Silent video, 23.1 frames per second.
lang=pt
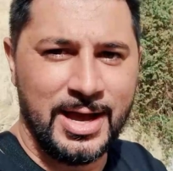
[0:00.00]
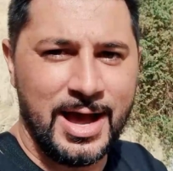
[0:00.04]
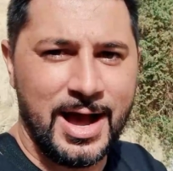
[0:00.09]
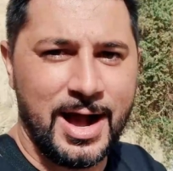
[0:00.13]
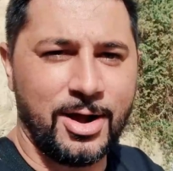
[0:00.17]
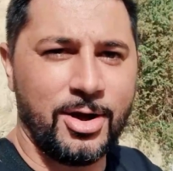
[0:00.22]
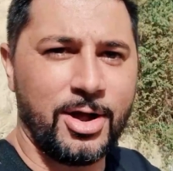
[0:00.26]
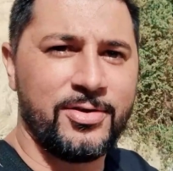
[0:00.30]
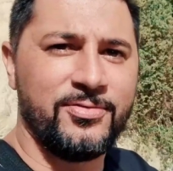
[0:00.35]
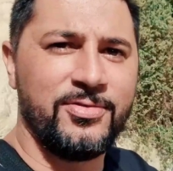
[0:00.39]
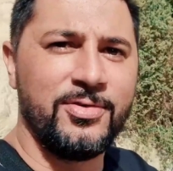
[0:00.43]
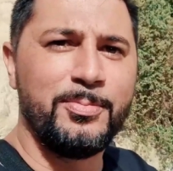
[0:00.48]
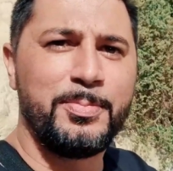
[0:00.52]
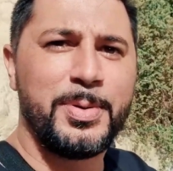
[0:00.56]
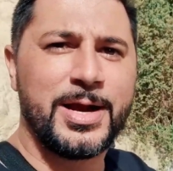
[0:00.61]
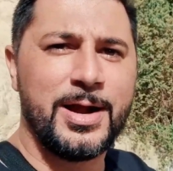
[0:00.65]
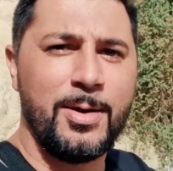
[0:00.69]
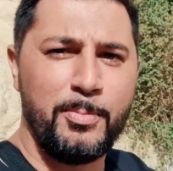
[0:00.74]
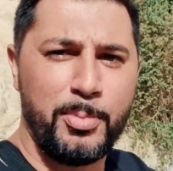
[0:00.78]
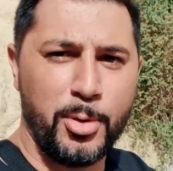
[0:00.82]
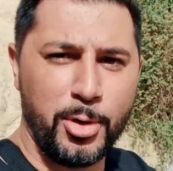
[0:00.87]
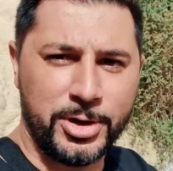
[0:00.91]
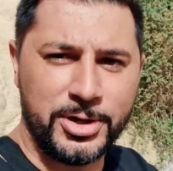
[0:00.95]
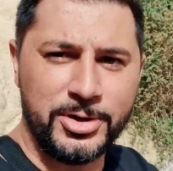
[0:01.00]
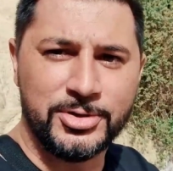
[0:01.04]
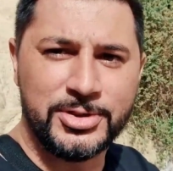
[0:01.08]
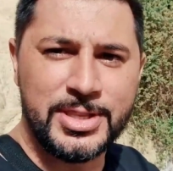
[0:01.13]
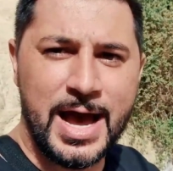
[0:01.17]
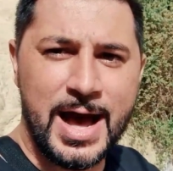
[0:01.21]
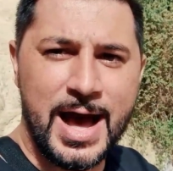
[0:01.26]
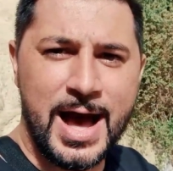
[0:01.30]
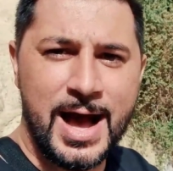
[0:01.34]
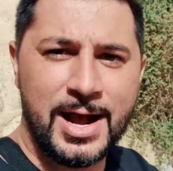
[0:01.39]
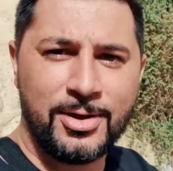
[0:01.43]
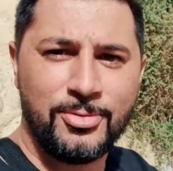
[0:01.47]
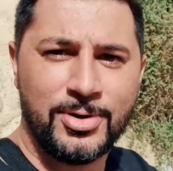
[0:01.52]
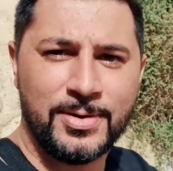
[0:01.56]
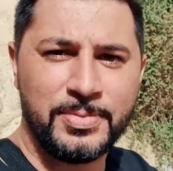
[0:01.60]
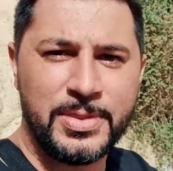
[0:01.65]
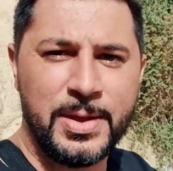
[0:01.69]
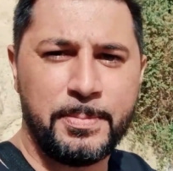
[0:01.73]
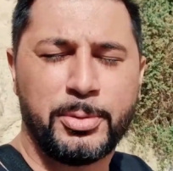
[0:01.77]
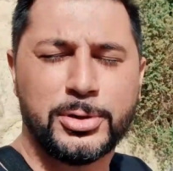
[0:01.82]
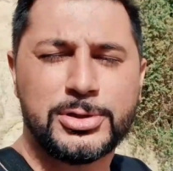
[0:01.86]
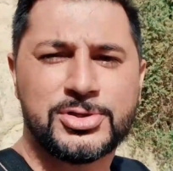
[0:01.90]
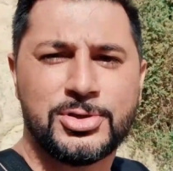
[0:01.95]
Agora vamos pegar um pouquinho da água.
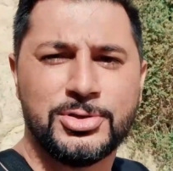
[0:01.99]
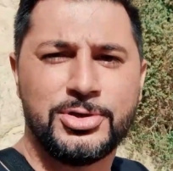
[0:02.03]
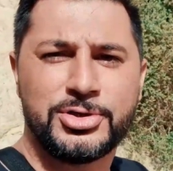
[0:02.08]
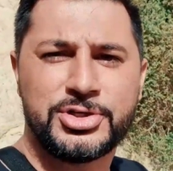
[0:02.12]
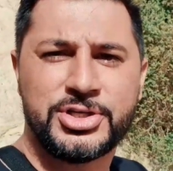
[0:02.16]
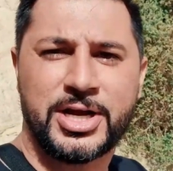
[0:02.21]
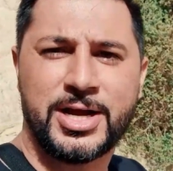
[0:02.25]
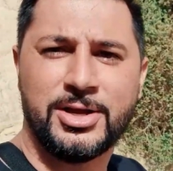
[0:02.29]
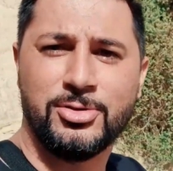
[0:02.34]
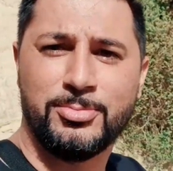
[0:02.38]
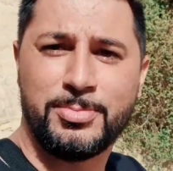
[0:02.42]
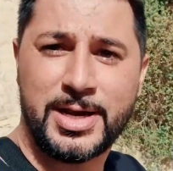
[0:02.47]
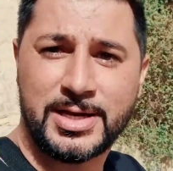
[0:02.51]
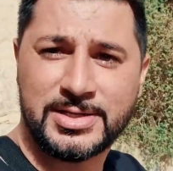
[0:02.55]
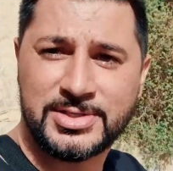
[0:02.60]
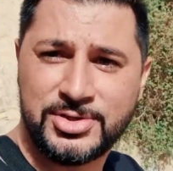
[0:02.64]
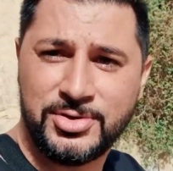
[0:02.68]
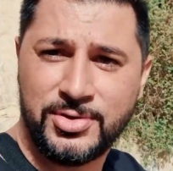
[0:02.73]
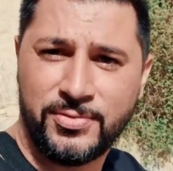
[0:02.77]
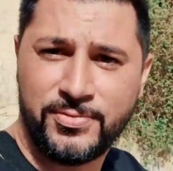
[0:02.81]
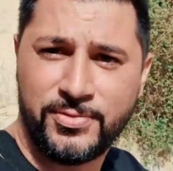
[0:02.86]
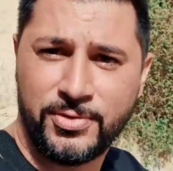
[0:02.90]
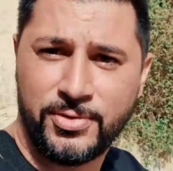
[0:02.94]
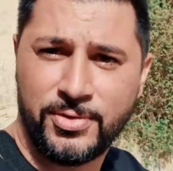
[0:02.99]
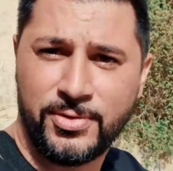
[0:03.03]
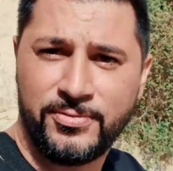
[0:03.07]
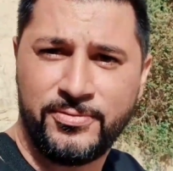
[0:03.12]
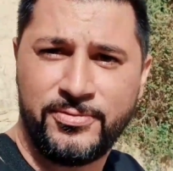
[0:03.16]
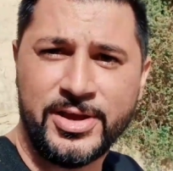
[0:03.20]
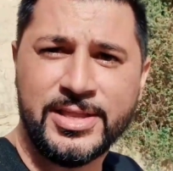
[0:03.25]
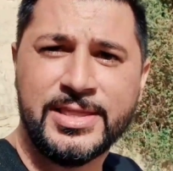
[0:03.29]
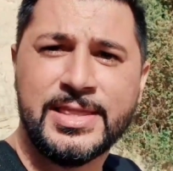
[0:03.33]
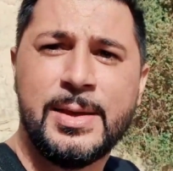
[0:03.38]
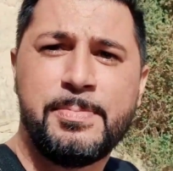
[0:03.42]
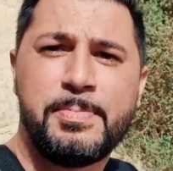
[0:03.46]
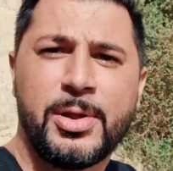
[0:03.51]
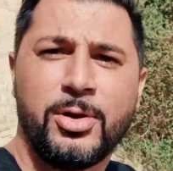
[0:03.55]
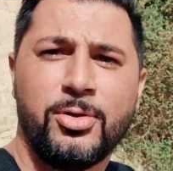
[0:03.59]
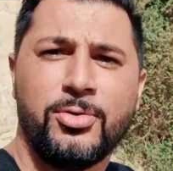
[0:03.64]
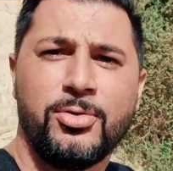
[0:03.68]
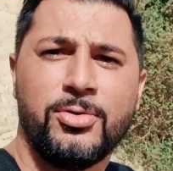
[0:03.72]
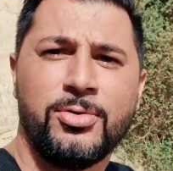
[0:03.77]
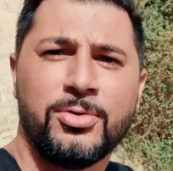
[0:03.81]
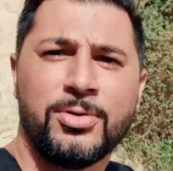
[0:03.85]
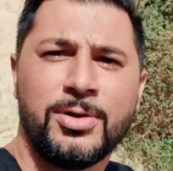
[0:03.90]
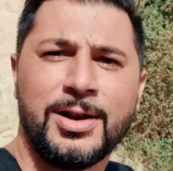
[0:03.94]
Depois, quando eu chegar no Brasil, eu vou vender
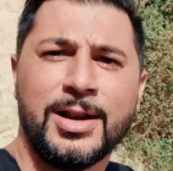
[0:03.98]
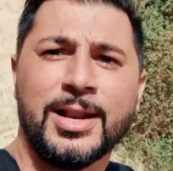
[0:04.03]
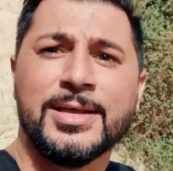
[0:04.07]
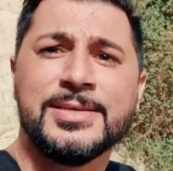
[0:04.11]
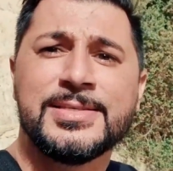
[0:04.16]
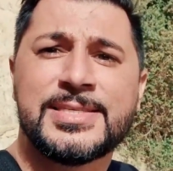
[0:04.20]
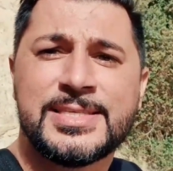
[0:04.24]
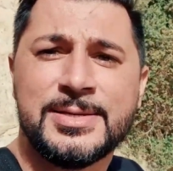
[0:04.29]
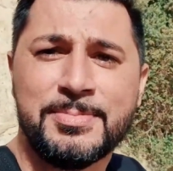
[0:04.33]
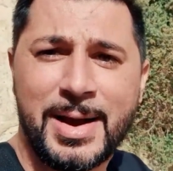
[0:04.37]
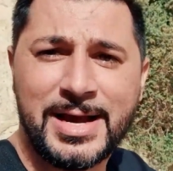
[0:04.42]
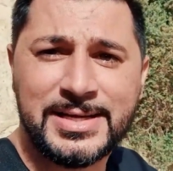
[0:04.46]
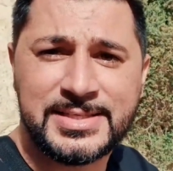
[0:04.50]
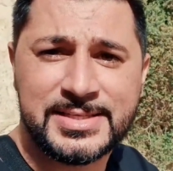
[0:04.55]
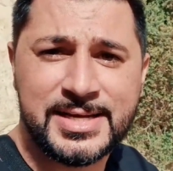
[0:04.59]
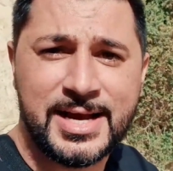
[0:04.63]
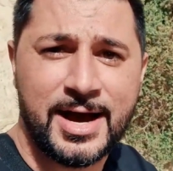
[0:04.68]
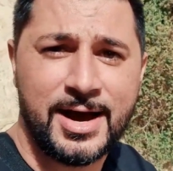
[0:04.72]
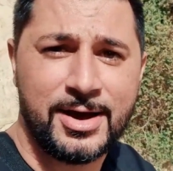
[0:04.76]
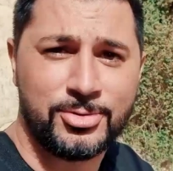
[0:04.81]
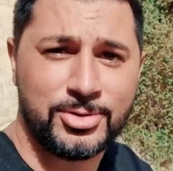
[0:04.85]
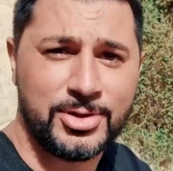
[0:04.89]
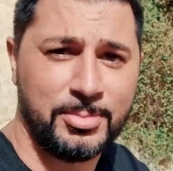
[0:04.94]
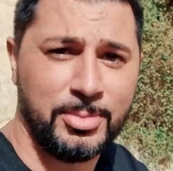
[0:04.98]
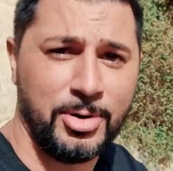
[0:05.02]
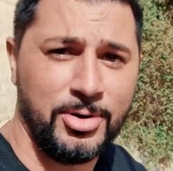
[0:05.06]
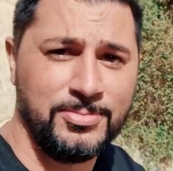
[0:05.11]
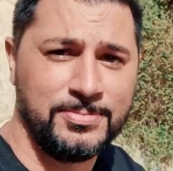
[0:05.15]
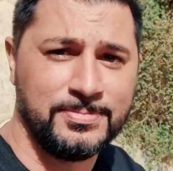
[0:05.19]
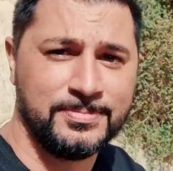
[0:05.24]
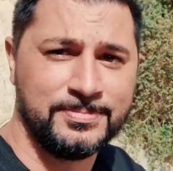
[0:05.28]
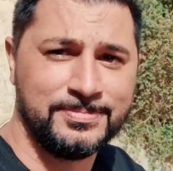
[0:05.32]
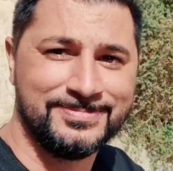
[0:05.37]
pelo lance mais caro, tá bom?